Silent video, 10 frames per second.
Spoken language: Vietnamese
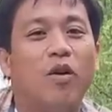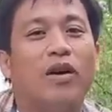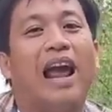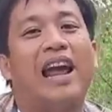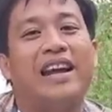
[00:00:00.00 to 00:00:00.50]

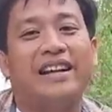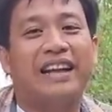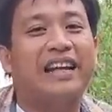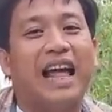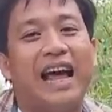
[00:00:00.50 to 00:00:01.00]
một ngày
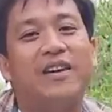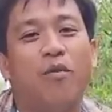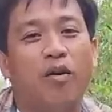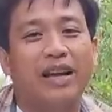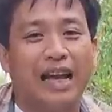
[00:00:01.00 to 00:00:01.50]
ngay tại
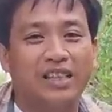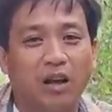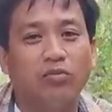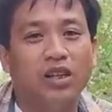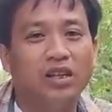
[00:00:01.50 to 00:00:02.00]
một cái cảnh
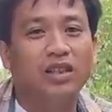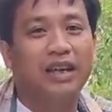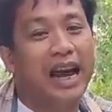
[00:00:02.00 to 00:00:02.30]
sông nước